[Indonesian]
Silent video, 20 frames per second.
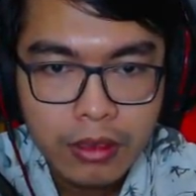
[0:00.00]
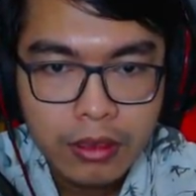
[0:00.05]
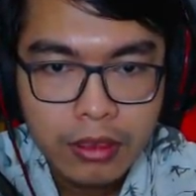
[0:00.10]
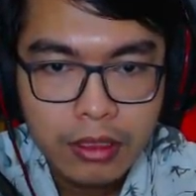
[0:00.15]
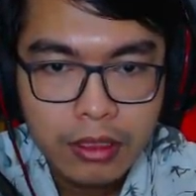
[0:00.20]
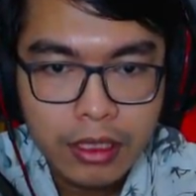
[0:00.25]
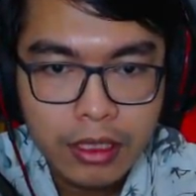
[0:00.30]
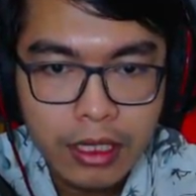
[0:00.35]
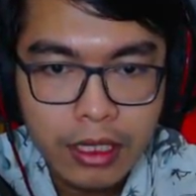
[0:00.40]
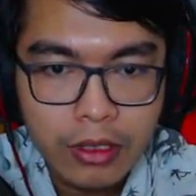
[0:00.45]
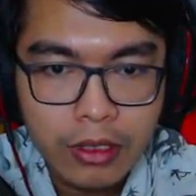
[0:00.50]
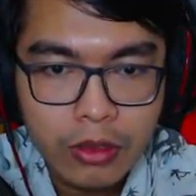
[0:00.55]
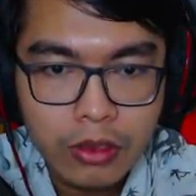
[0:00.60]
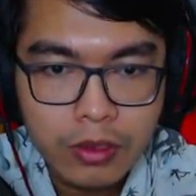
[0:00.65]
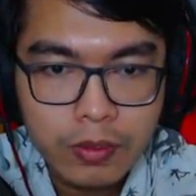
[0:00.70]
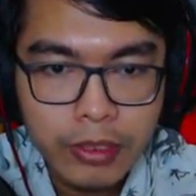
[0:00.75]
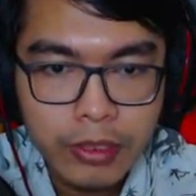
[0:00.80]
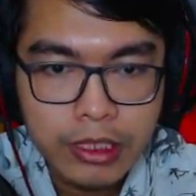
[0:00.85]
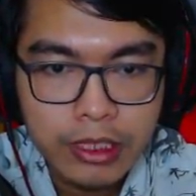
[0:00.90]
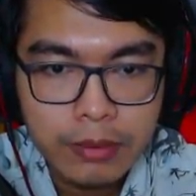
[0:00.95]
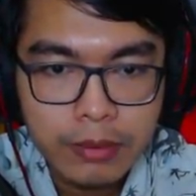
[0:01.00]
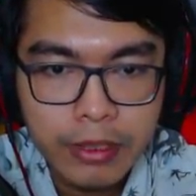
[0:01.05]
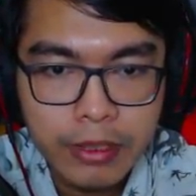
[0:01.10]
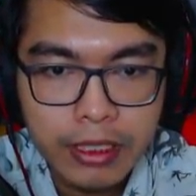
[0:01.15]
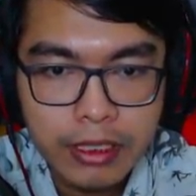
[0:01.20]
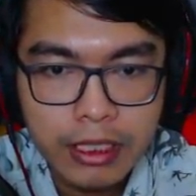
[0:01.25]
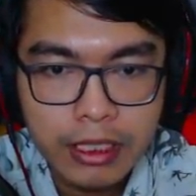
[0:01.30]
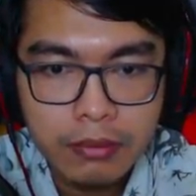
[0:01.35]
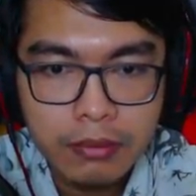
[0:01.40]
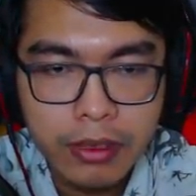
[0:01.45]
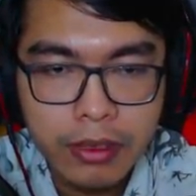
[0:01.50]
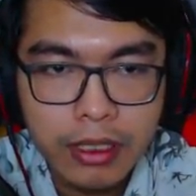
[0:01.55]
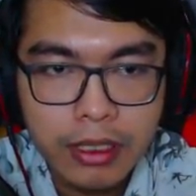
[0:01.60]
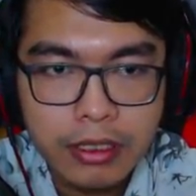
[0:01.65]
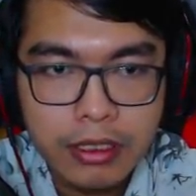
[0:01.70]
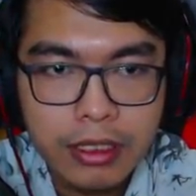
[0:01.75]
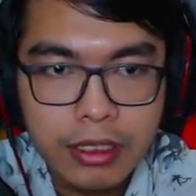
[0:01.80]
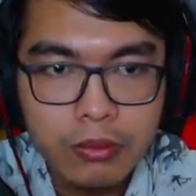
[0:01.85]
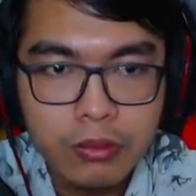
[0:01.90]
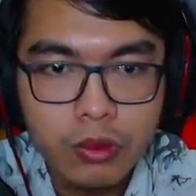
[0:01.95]
kita harus pinter-pinter
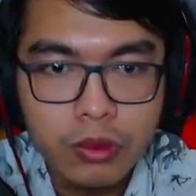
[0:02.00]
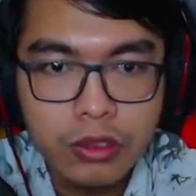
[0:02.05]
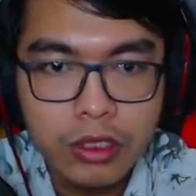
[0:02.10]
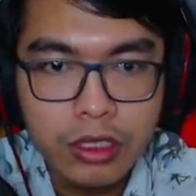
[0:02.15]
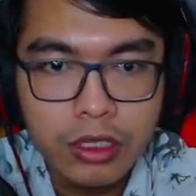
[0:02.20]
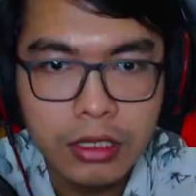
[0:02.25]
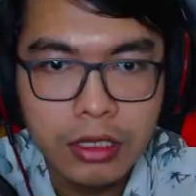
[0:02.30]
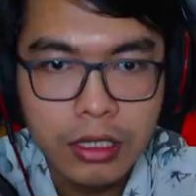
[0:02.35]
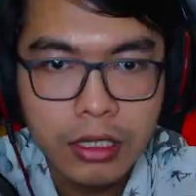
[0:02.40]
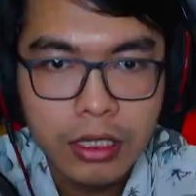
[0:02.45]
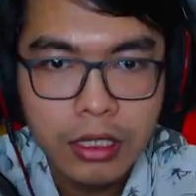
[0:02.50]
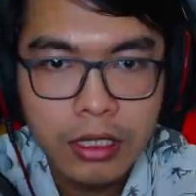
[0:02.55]
bersembunyi.